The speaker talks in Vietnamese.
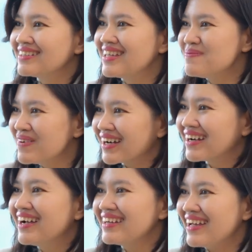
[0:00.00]
tiềm lực
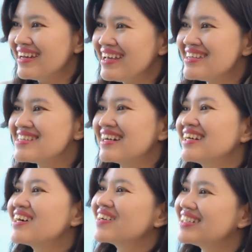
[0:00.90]
để đi trên
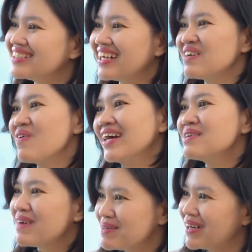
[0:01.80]
cái con đường này một cách
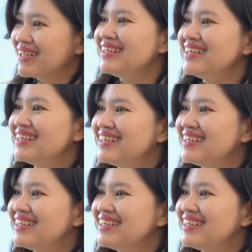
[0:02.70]
bền bỉ.